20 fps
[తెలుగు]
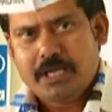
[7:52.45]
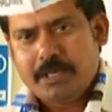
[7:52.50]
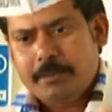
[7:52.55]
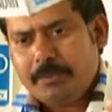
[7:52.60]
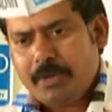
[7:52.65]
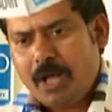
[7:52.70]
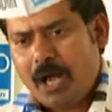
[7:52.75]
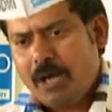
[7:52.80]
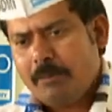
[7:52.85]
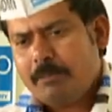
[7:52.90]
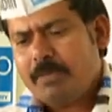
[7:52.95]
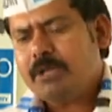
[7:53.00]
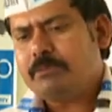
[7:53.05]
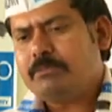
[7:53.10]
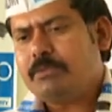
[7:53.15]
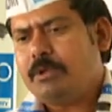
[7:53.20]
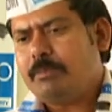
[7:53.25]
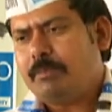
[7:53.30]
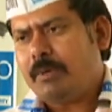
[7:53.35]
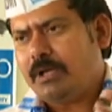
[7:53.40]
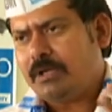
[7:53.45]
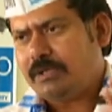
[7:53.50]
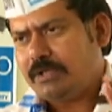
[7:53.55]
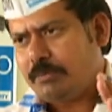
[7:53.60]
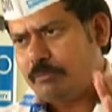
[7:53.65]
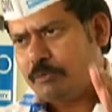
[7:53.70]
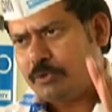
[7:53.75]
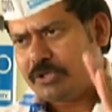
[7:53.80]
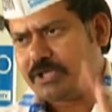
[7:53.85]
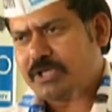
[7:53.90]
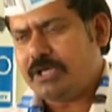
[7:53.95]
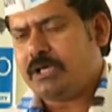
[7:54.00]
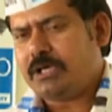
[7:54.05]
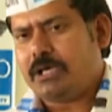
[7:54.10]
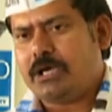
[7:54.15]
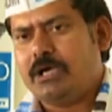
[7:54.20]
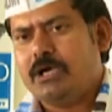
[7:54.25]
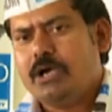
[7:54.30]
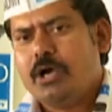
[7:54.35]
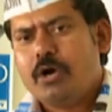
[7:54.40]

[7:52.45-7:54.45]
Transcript: ఇప్పుడు ఆమ్ ఆద్మీ పార్టీ ముఖ్యంగా